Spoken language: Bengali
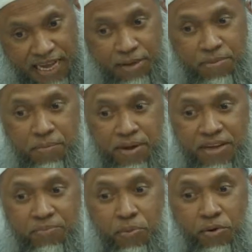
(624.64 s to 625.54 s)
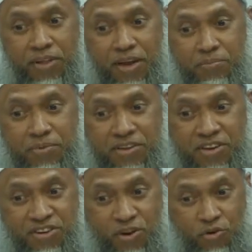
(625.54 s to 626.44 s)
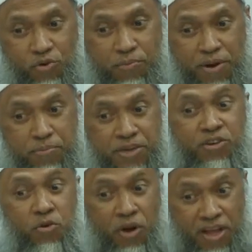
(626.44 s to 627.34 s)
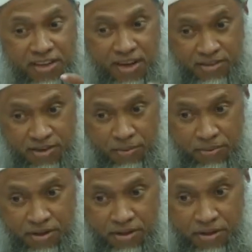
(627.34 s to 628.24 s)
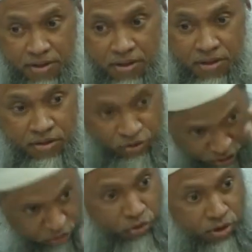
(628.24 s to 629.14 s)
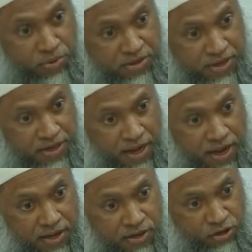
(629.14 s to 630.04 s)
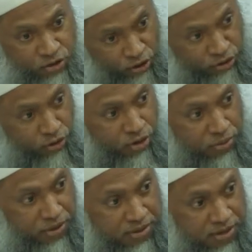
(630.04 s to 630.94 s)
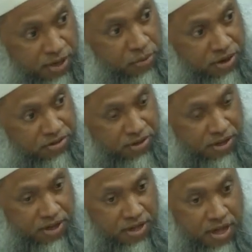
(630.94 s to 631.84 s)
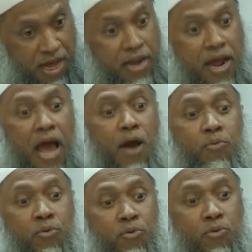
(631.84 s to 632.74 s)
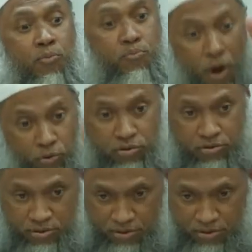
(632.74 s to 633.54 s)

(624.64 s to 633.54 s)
এই ব্যাপারে পর্দার জিনিসটা হুকুমটা বেশি করা কিনা ইসলামে শক্ত করে বলেছে কিনা শক্ত করে বলেছে কি বলেছে আলহামু মাউত